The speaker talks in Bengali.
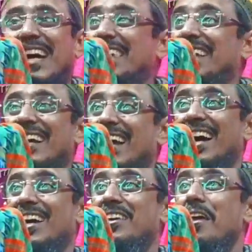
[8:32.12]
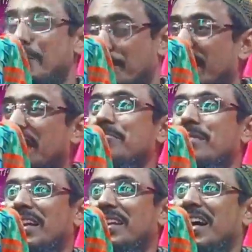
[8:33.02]
জায়গা নাই পীর
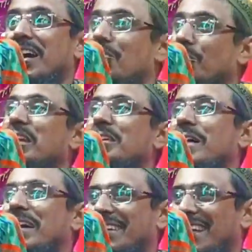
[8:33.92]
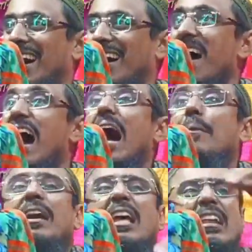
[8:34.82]
মানি না অলি মানি না
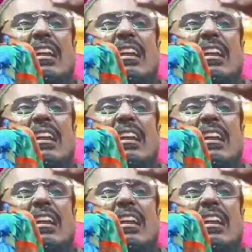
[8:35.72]
আমার